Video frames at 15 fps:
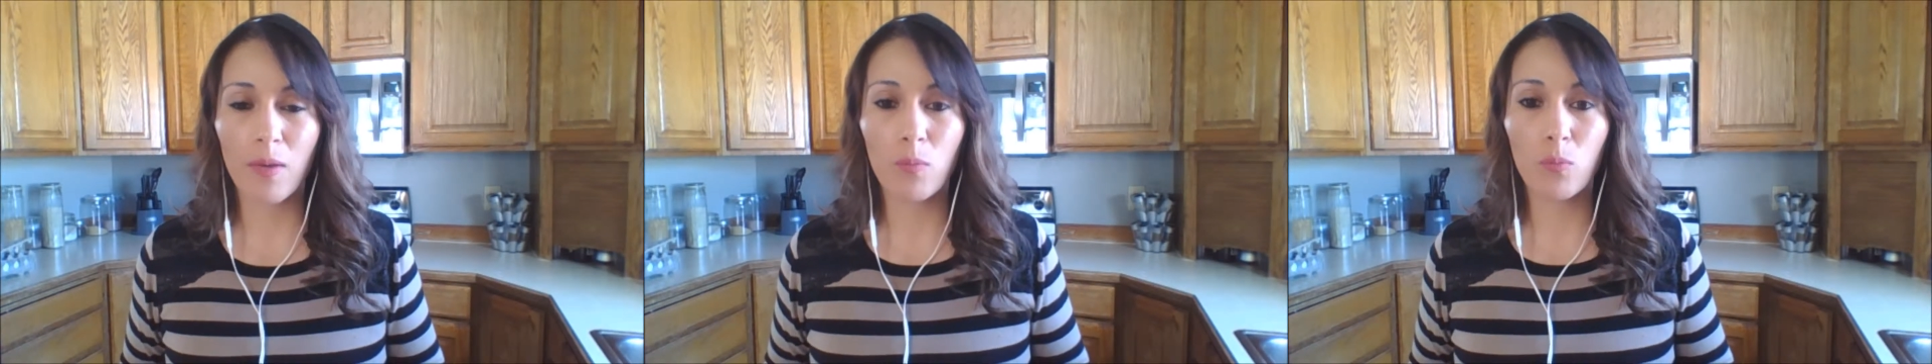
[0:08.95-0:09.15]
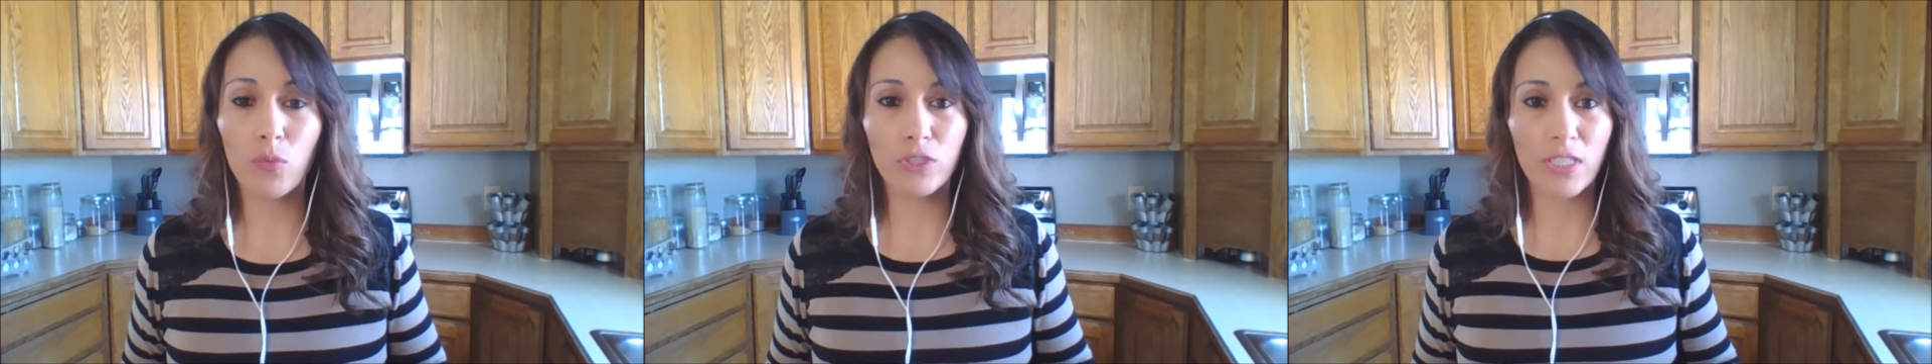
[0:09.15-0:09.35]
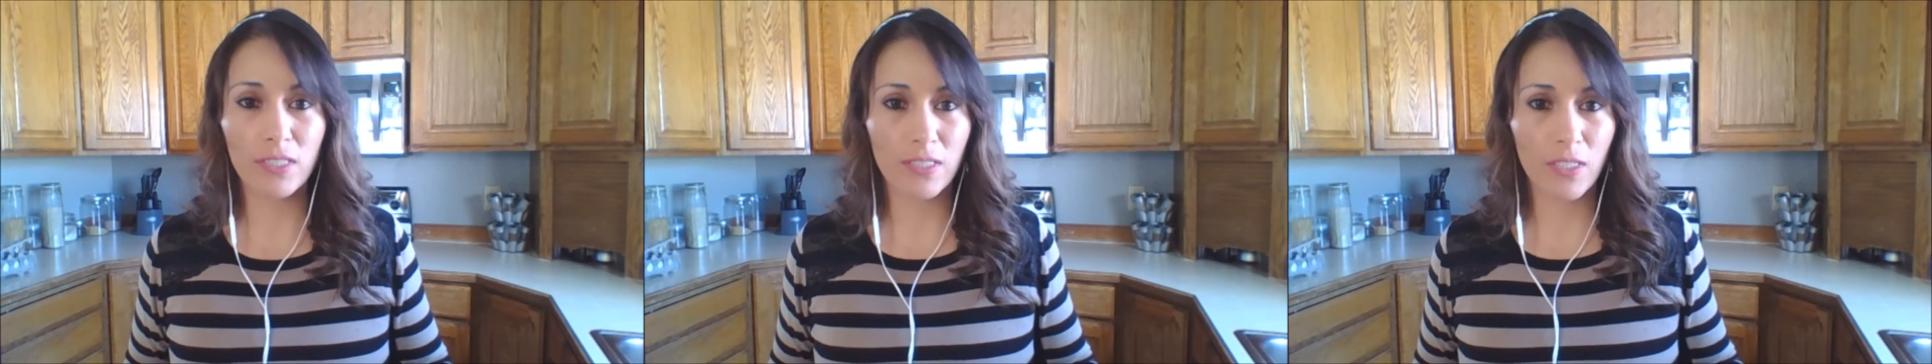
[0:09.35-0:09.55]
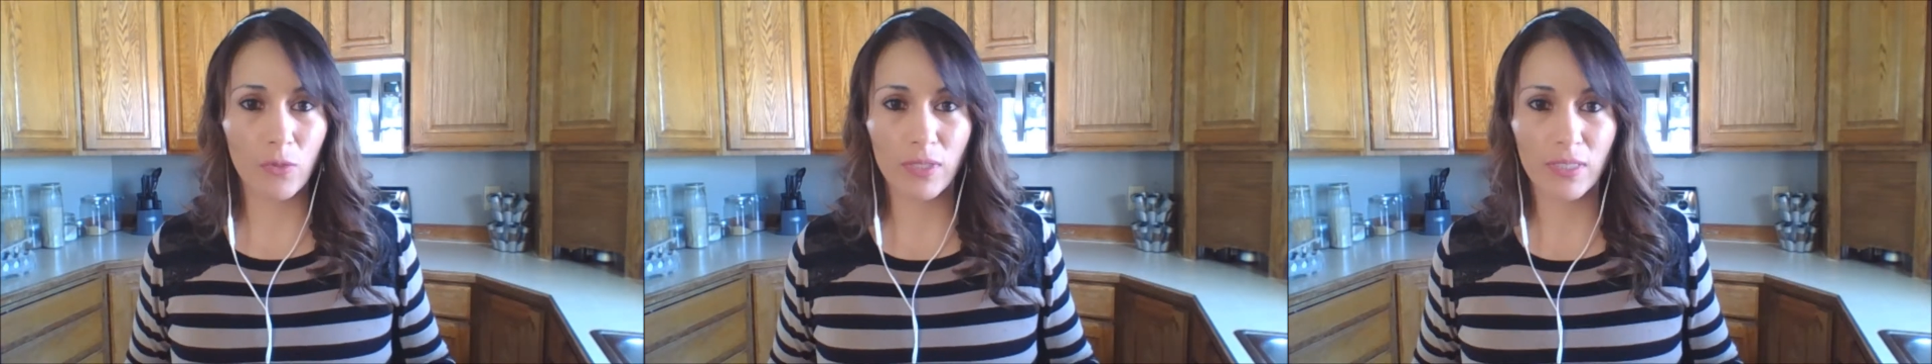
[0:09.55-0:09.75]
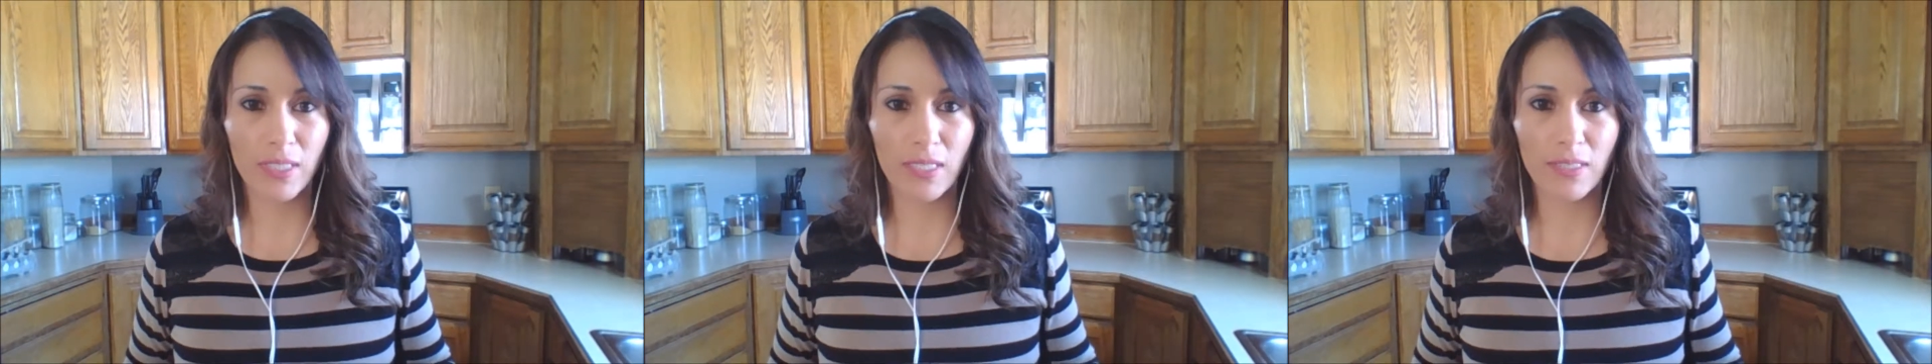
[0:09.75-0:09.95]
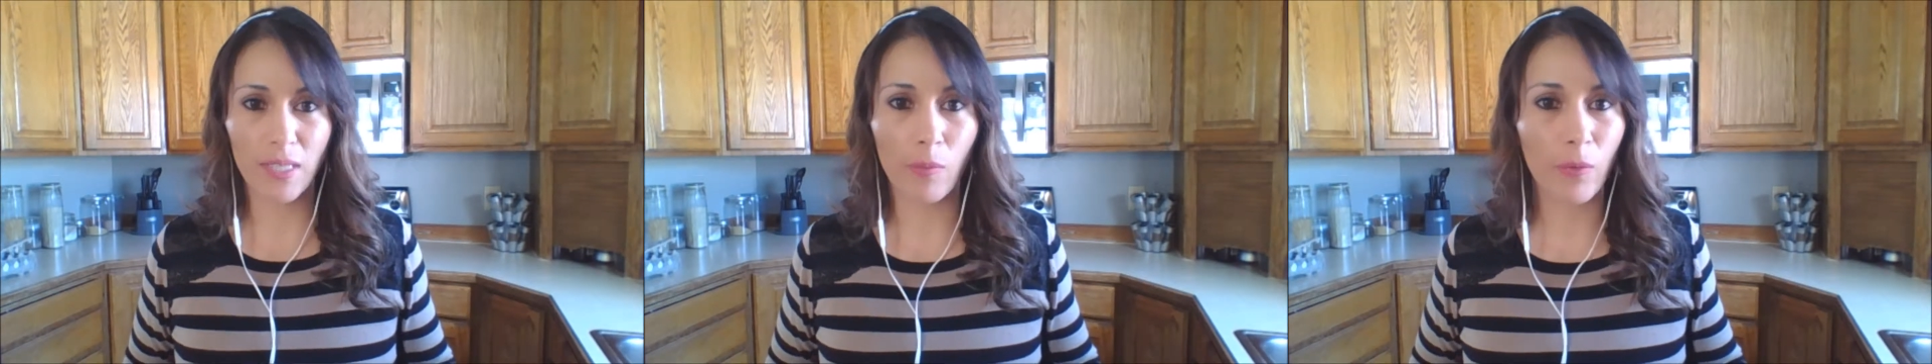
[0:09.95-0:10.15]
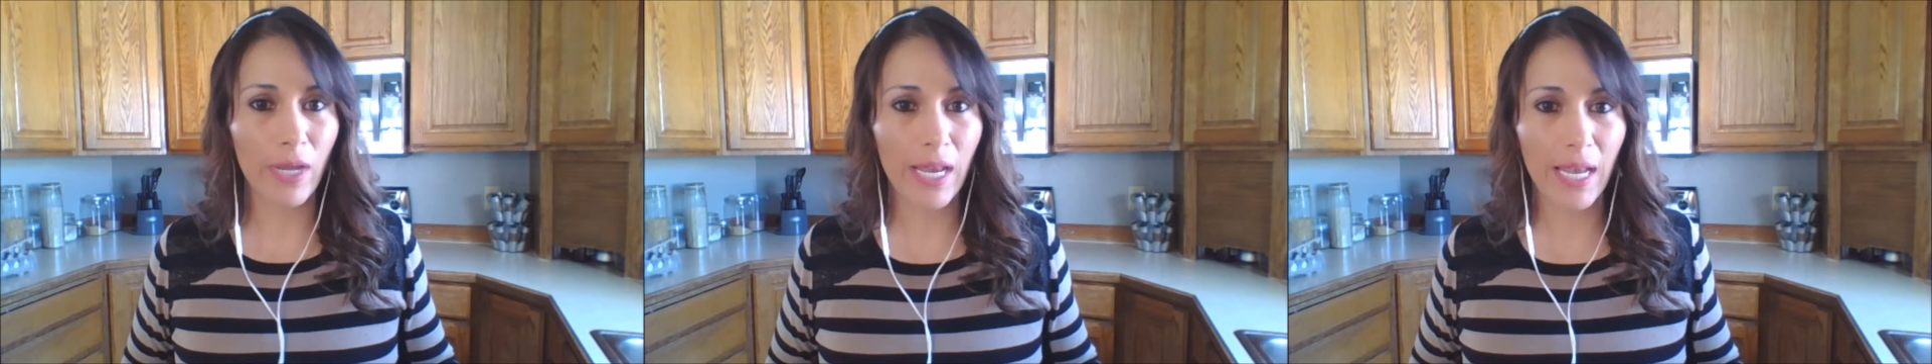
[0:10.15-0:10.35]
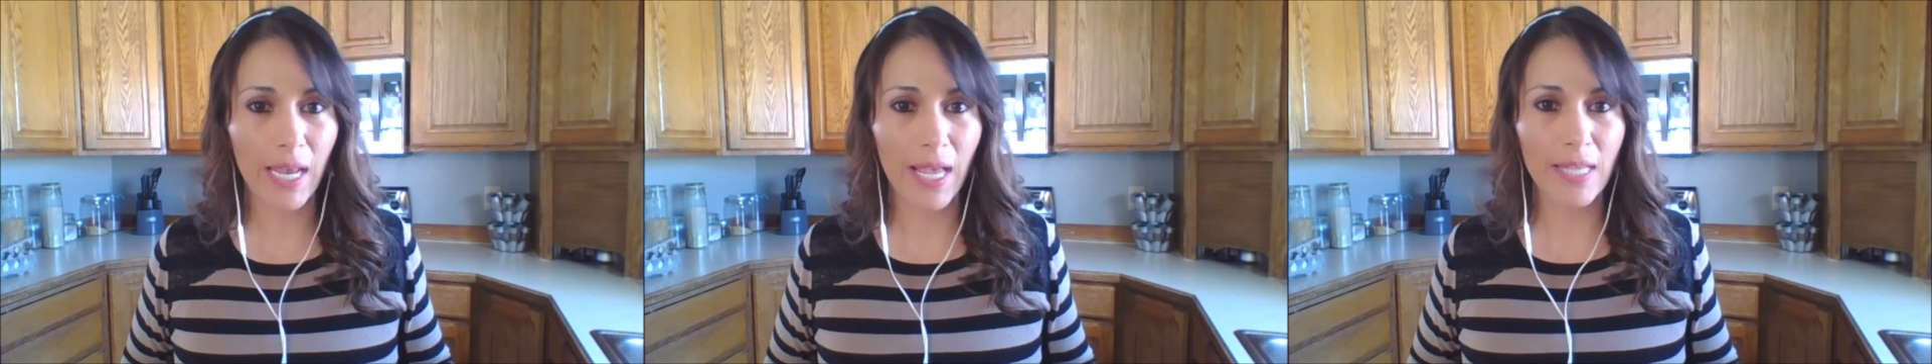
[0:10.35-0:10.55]
muchas de nuestras
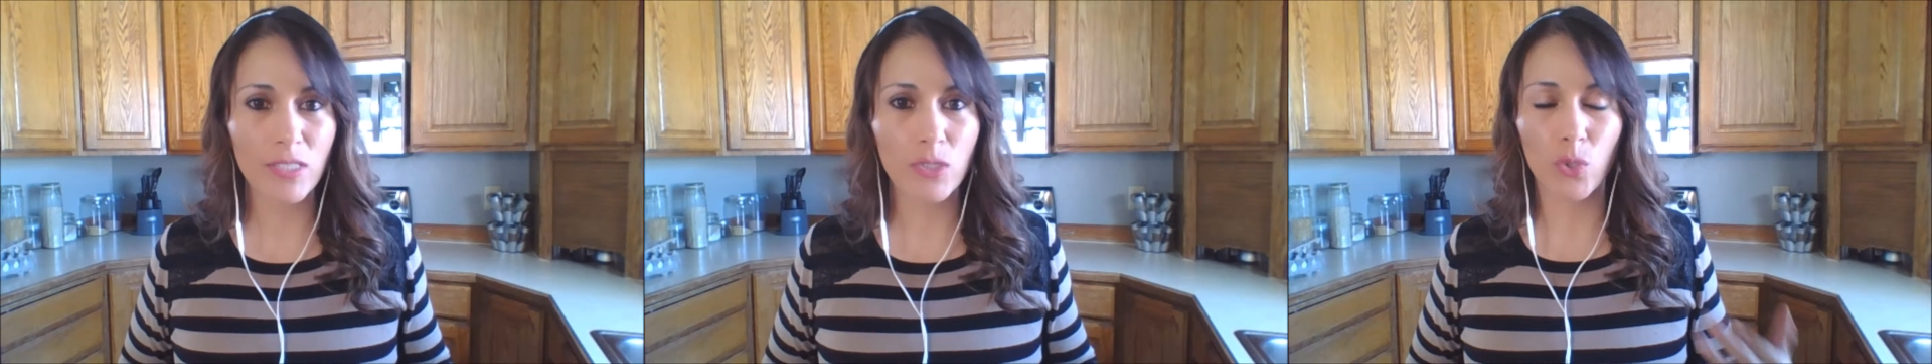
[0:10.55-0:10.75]
abuelas